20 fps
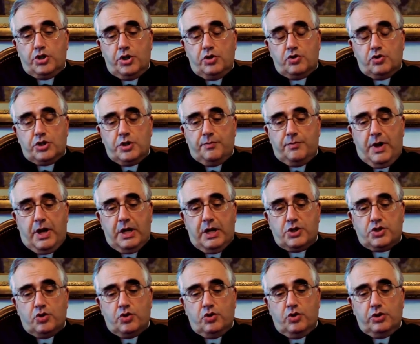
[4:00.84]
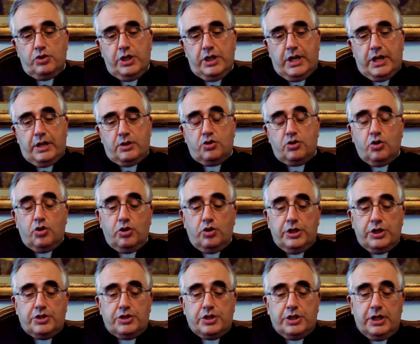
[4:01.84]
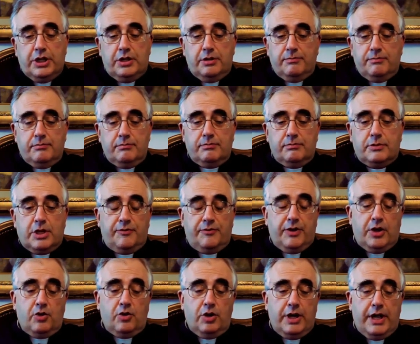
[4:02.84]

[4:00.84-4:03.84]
oggi non si parla solo di cattolici, tra